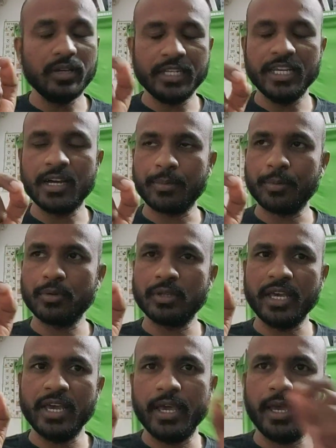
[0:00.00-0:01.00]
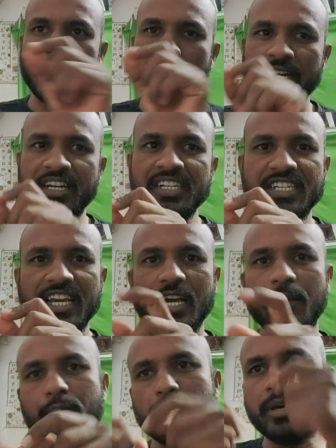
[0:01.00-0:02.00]
ఇవ్వకపోతే ఎడిటింగ్
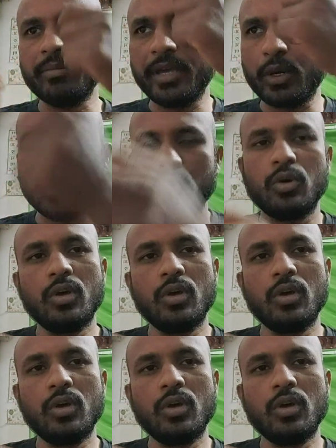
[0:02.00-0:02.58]
చేయకపోతే మీరు